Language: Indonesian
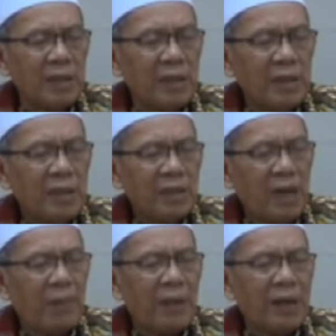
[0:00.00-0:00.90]
teh,
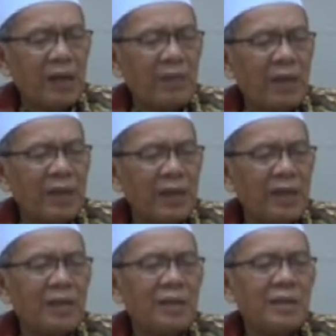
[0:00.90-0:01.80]
teh apa kana
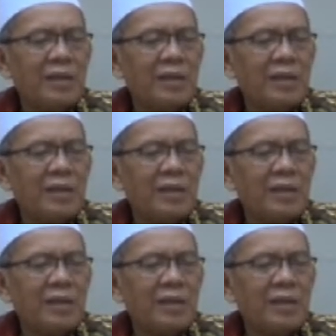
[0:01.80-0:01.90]
manana?